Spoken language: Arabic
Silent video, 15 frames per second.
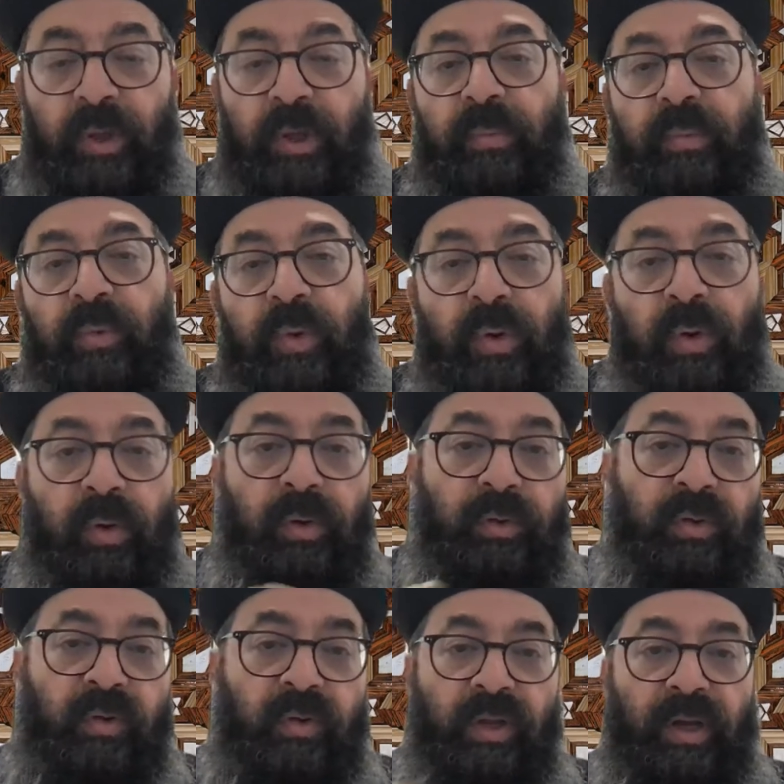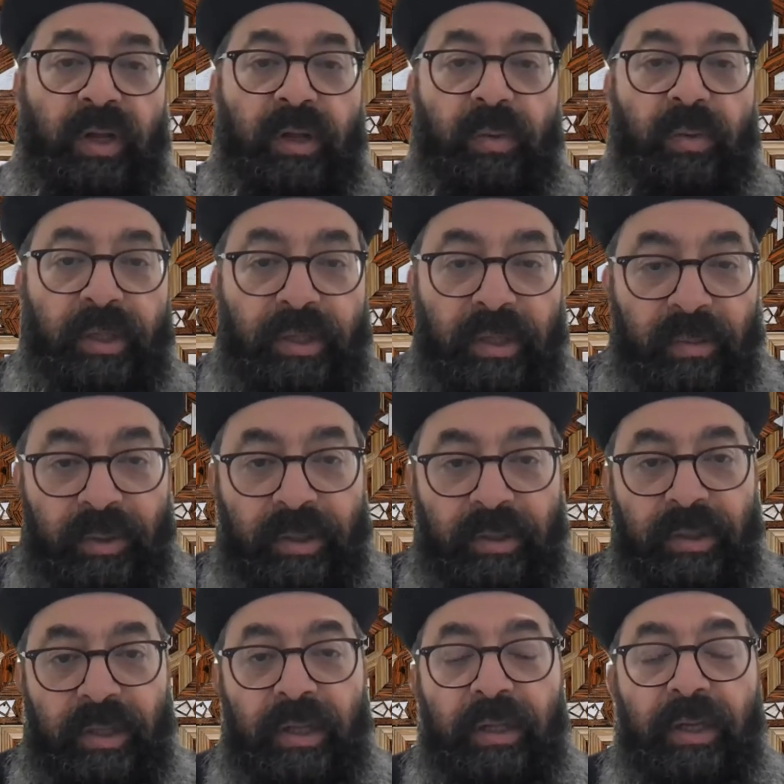والابن والروح القدس الإلهان واحد أمين
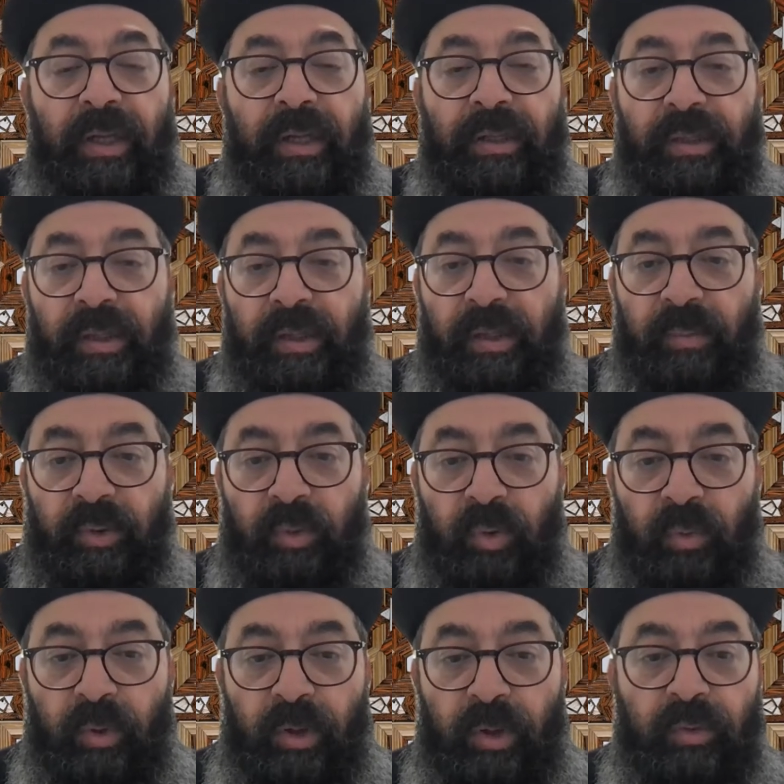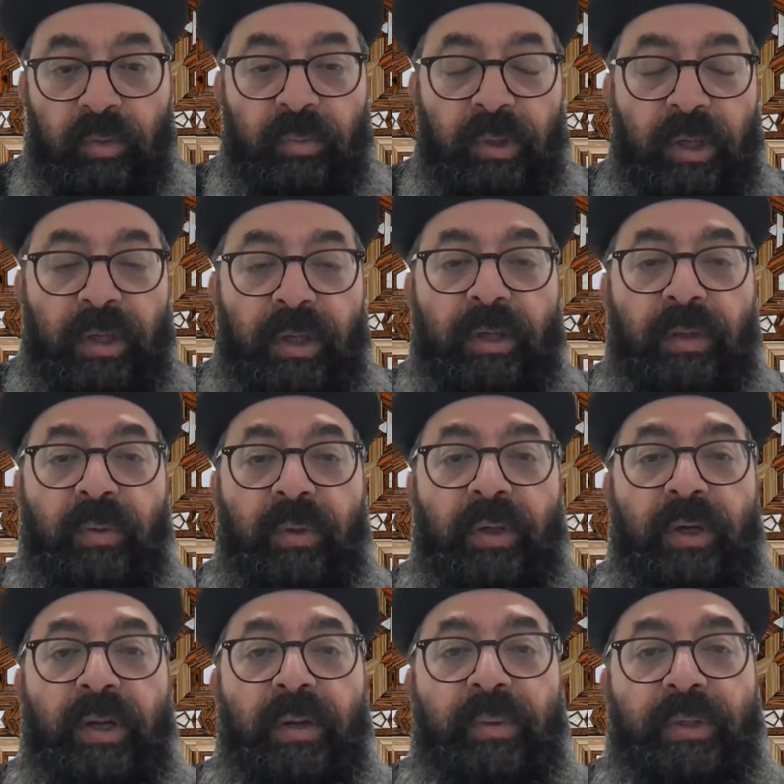تحل علينا نعمته وبركته من الآن وإلى
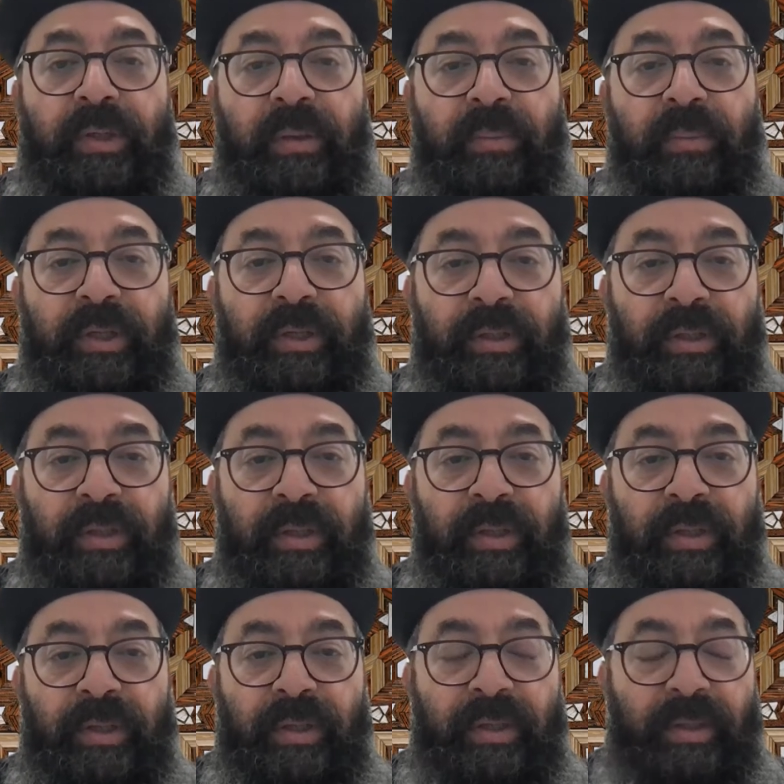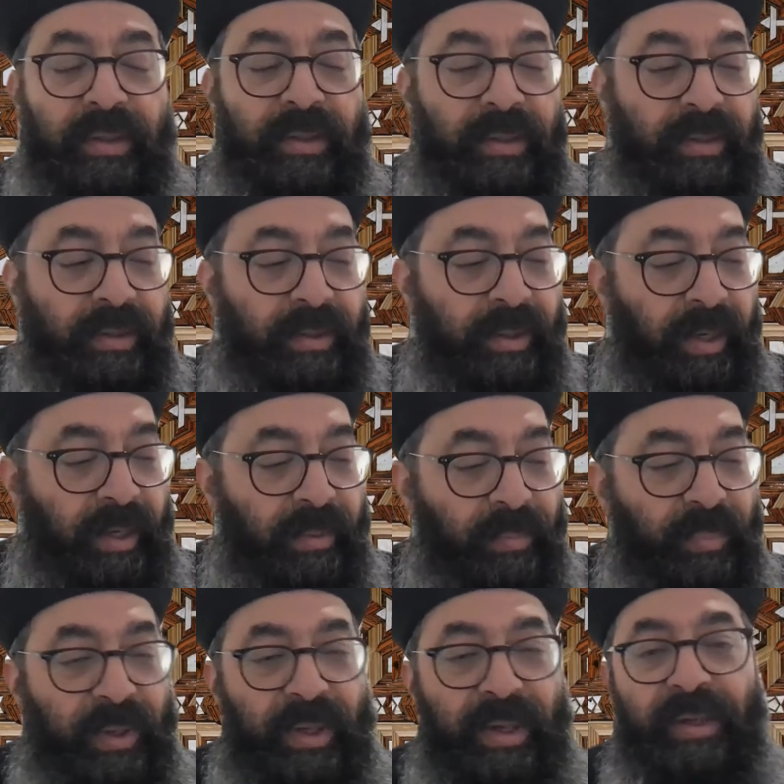الأبد أمين
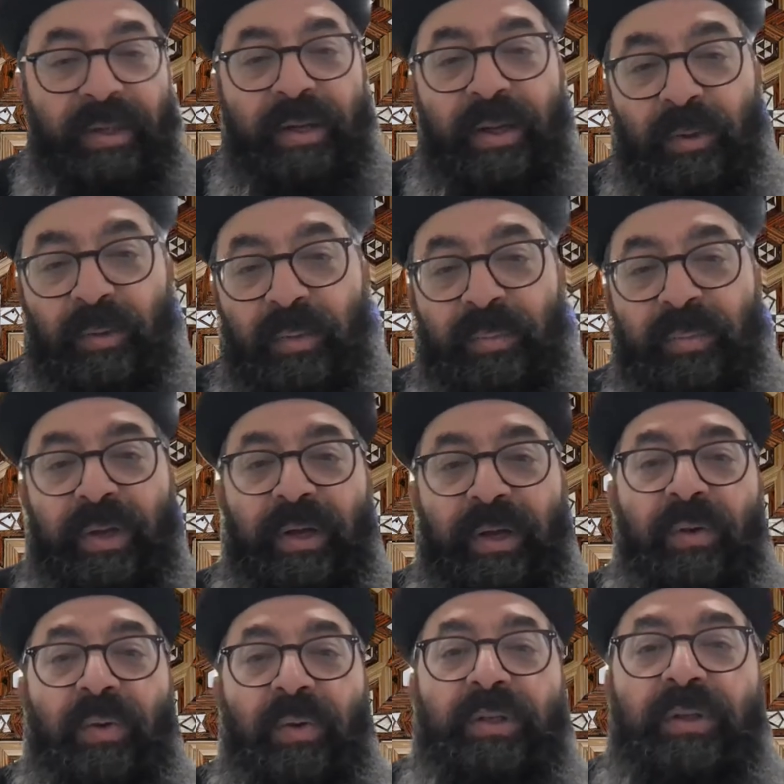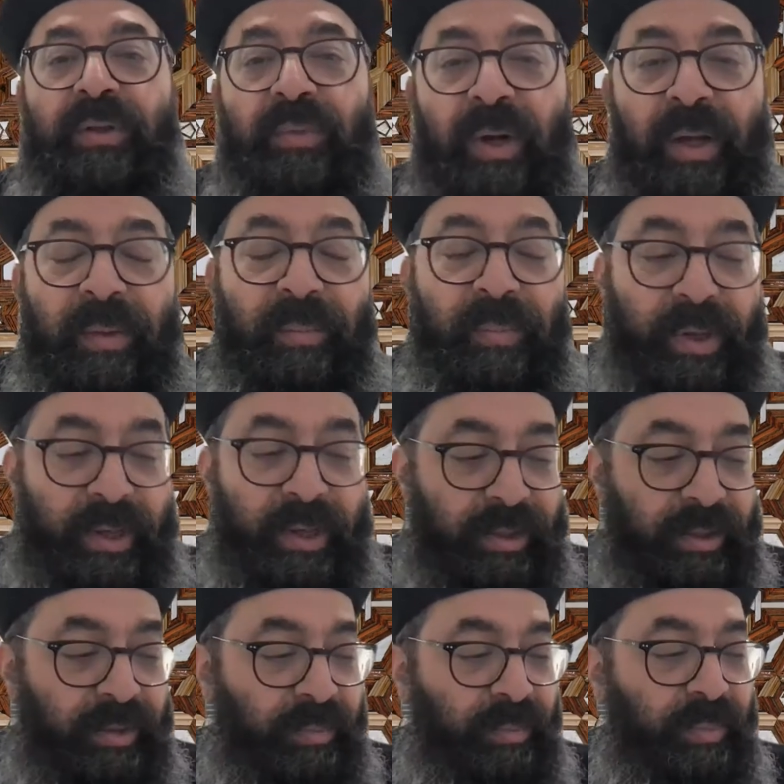أحب أهنئكم يا إخوتي
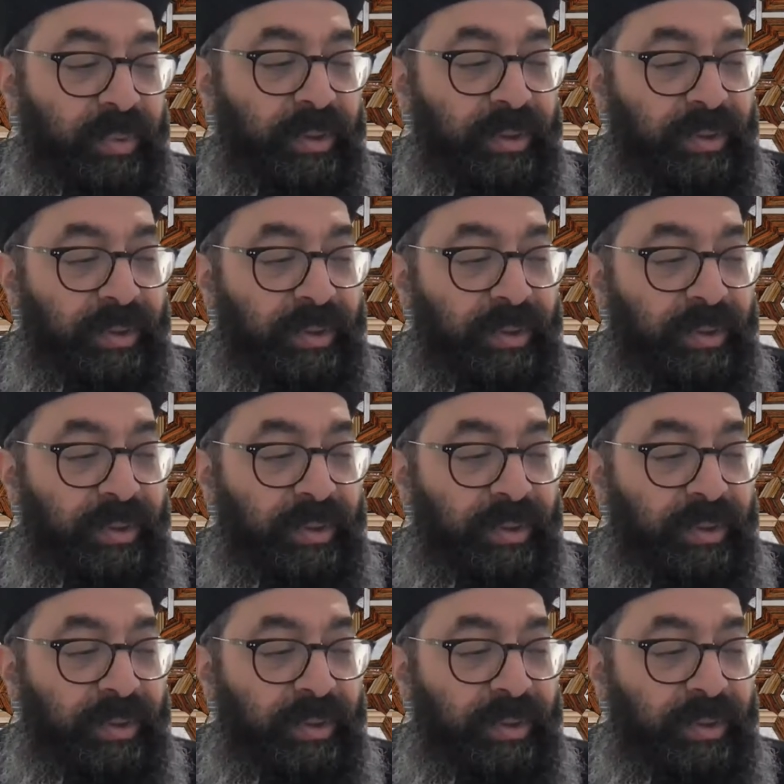وأحبائي ب